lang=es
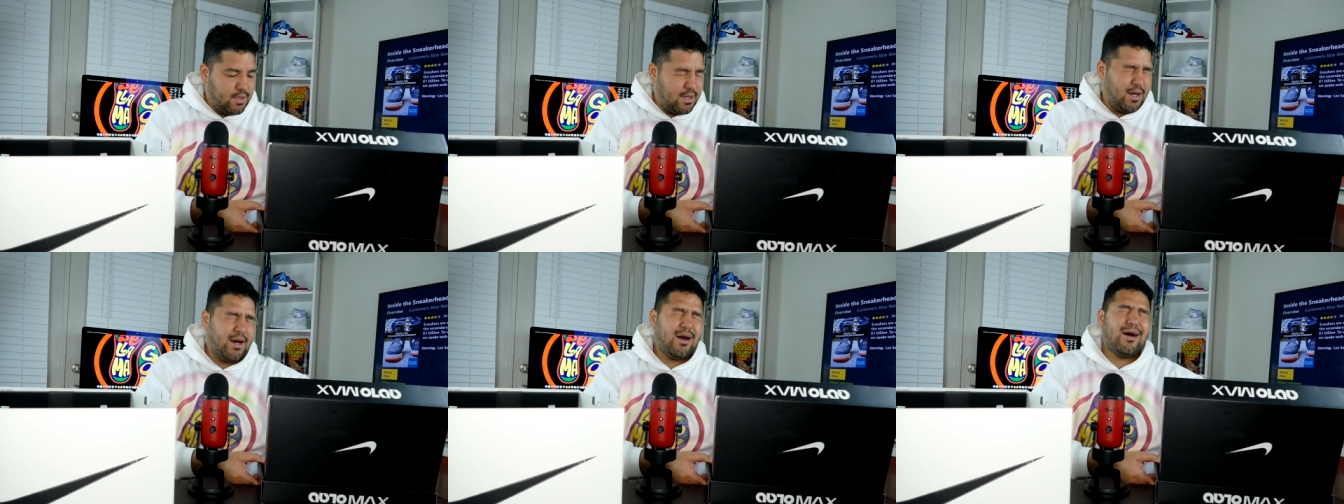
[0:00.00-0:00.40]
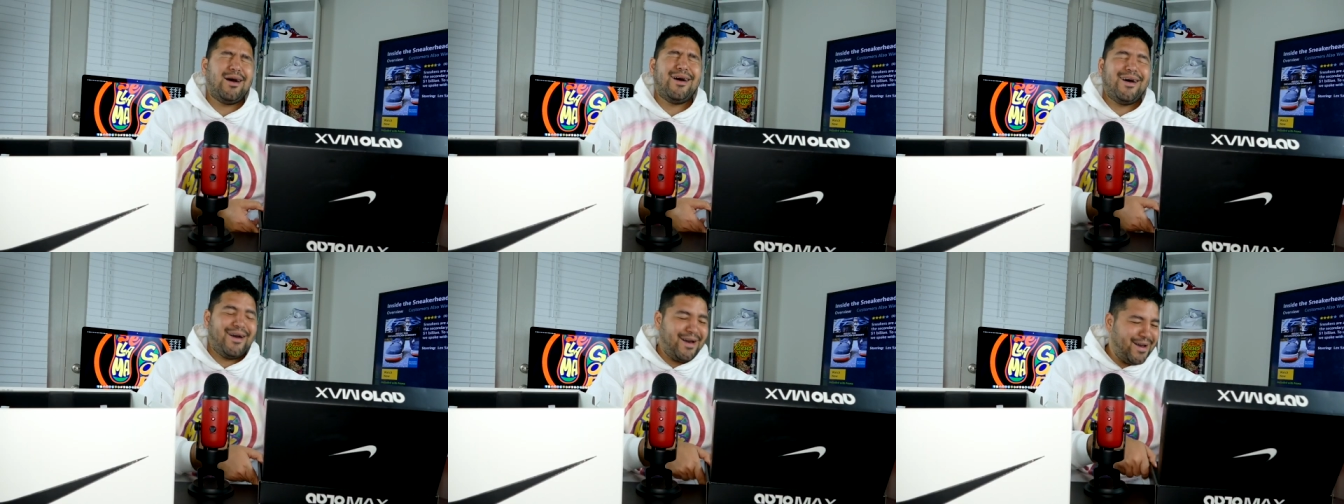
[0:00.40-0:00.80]

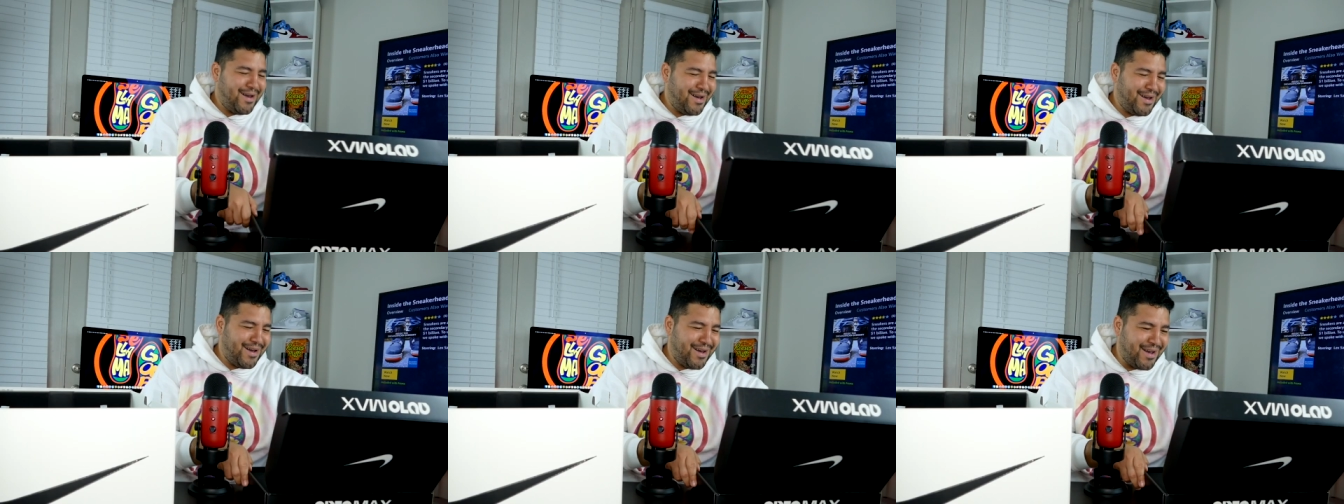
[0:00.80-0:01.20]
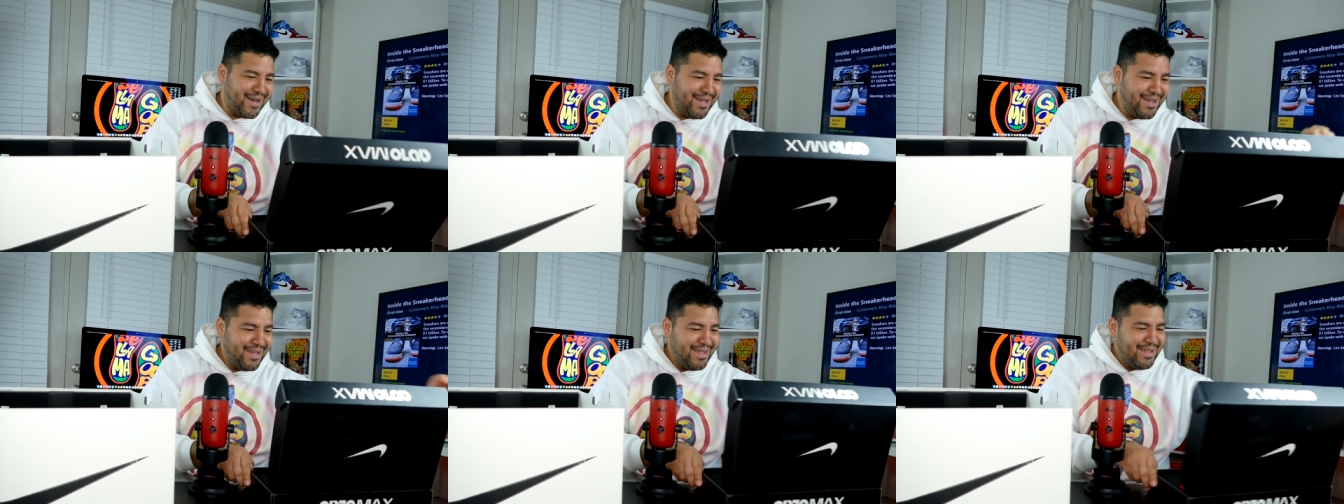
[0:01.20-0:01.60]
Ah,
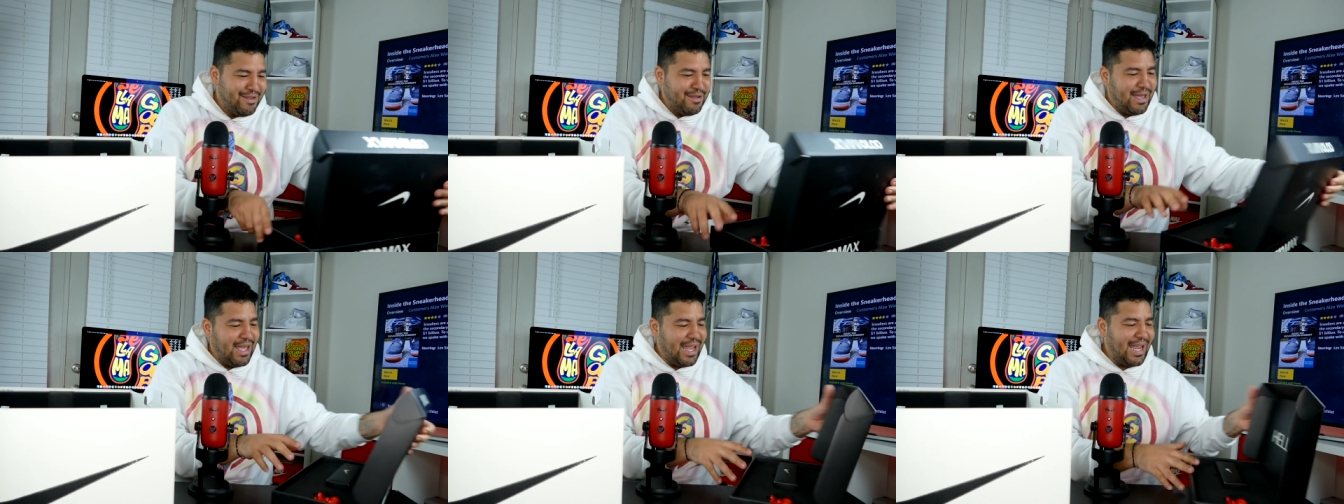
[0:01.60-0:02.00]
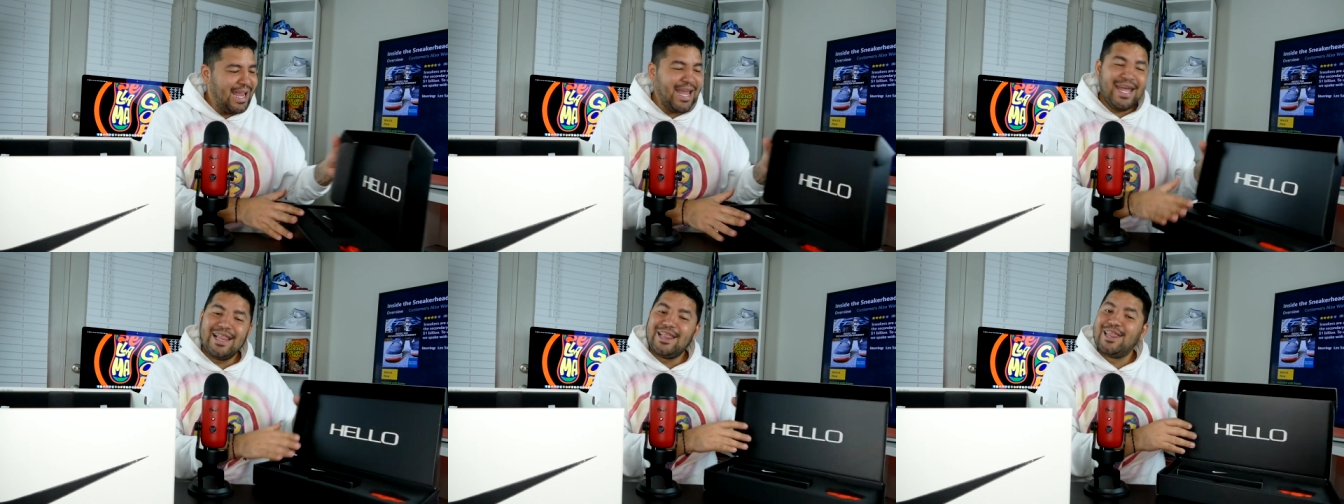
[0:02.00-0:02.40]

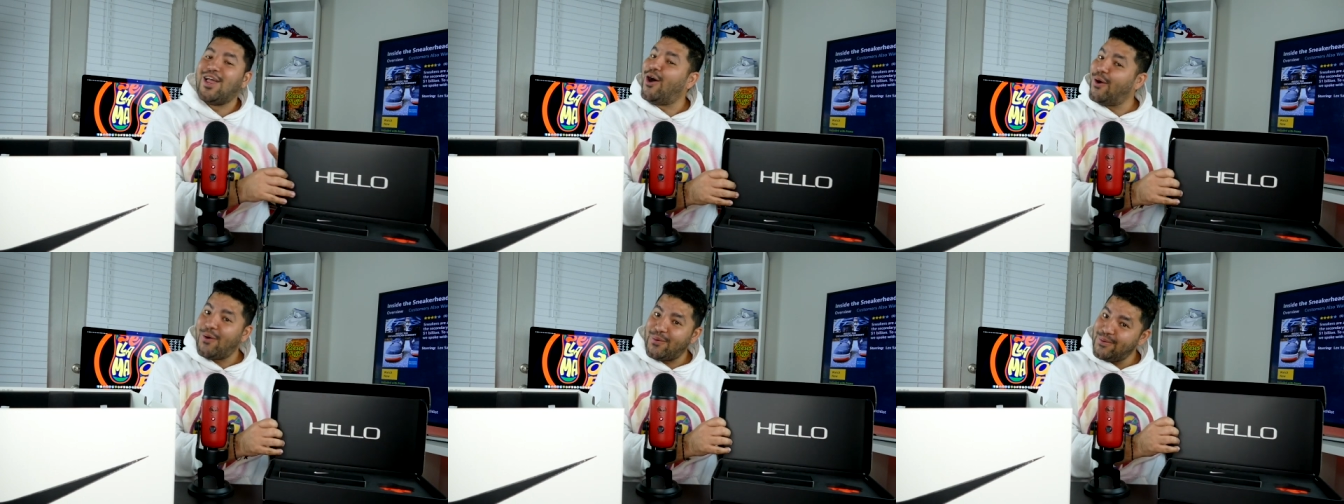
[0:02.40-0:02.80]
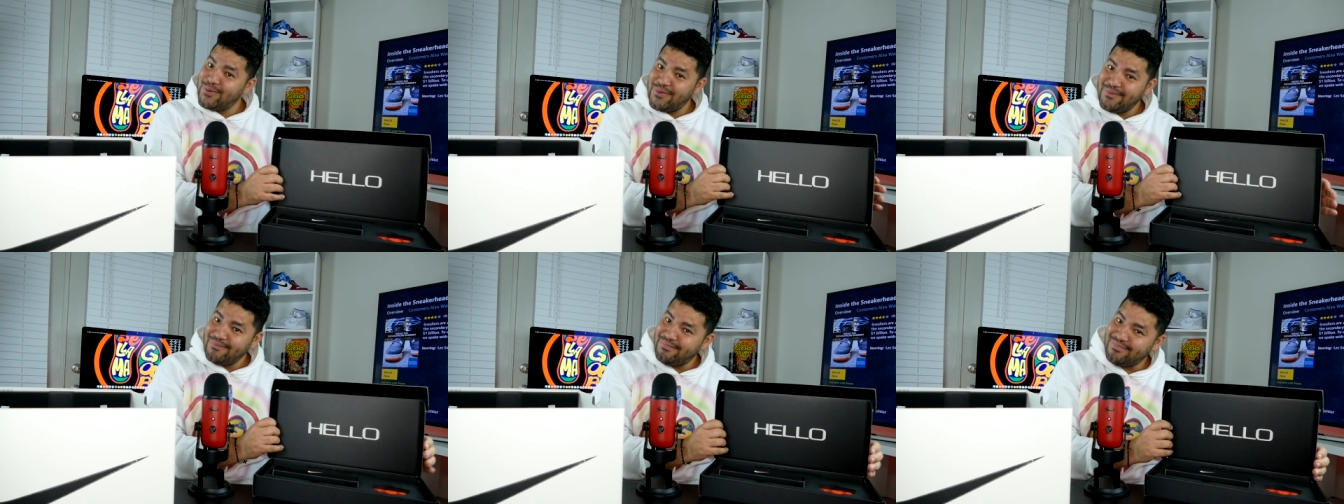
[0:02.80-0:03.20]
hello
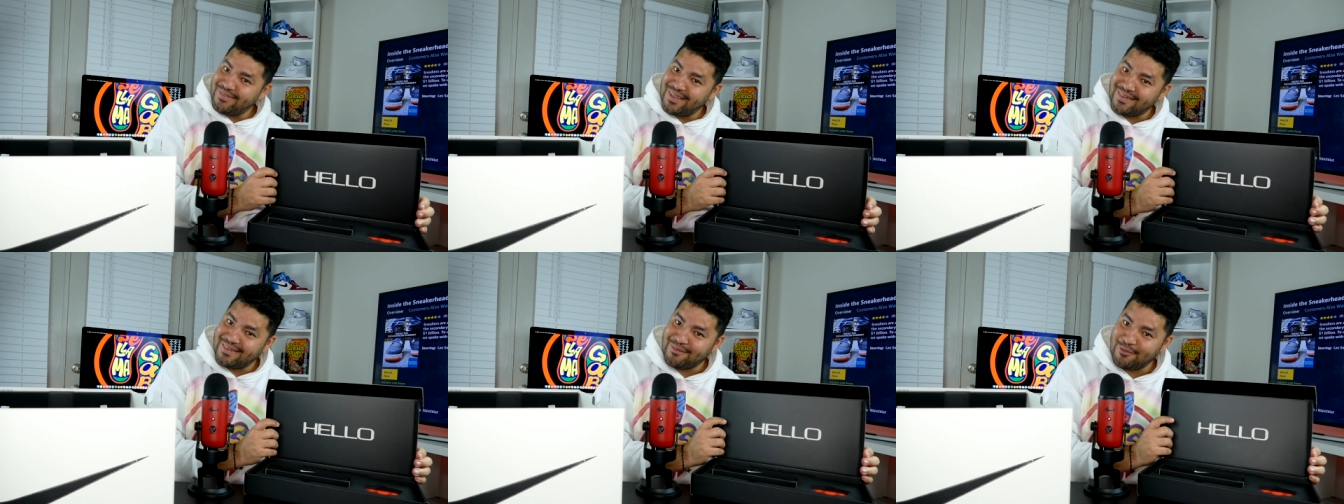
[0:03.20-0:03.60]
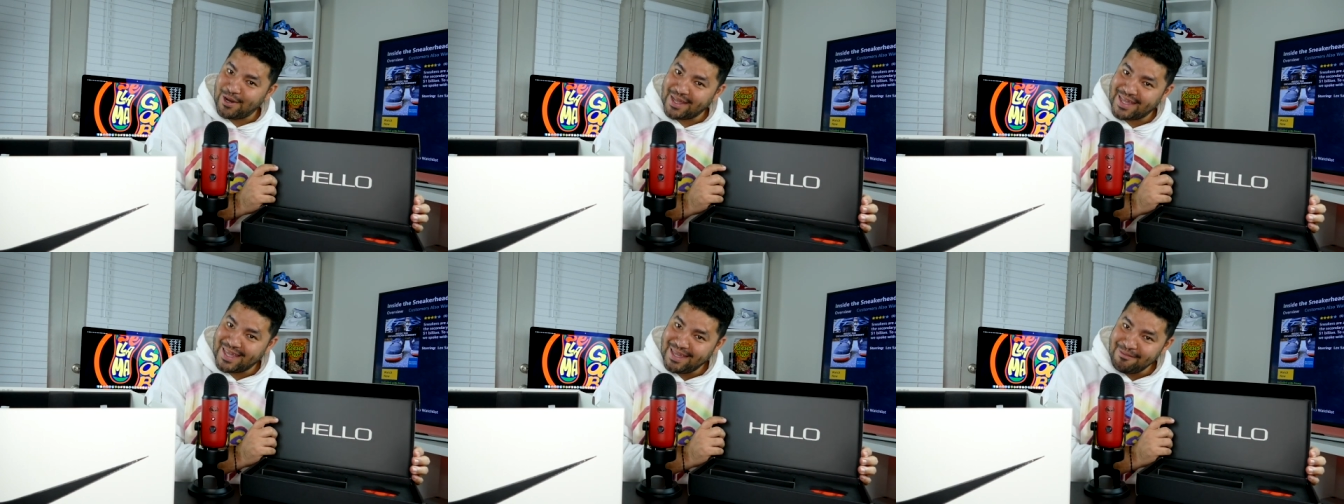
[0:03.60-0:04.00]
dice por
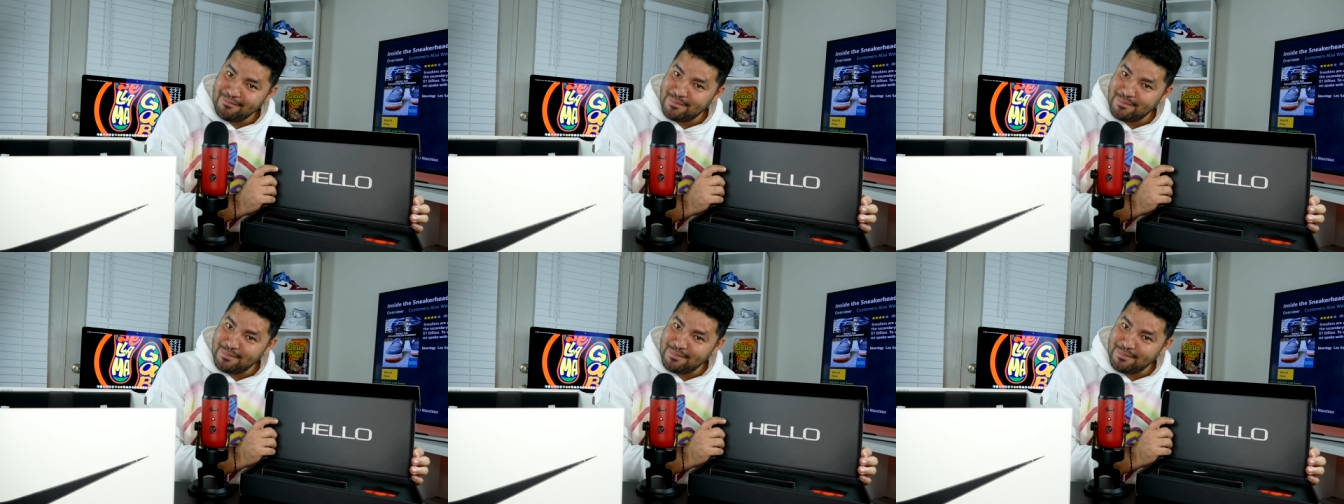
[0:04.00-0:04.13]
aquí,